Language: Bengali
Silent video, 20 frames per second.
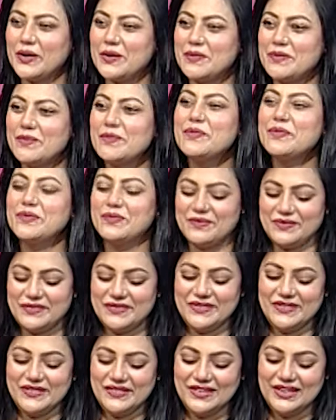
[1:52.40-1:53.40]
উল্টা
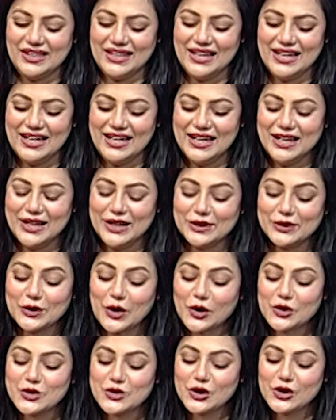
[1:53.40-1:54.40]

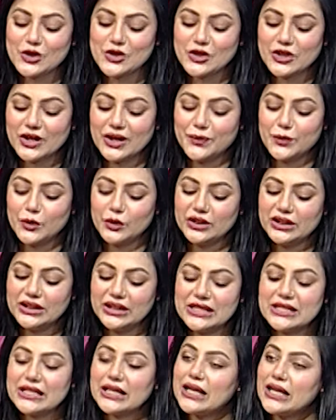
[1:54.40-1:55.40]
ত্বক চর্চায় প্রতিদিন
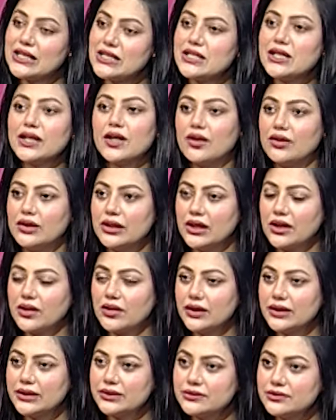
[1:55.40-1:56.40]
যে কাজটা করণীয়
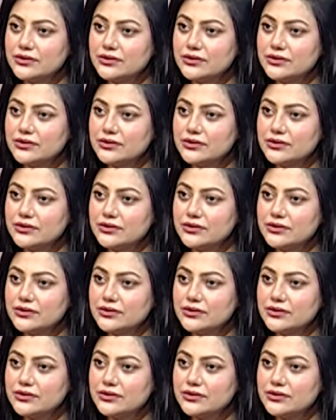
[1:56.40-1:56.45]
করে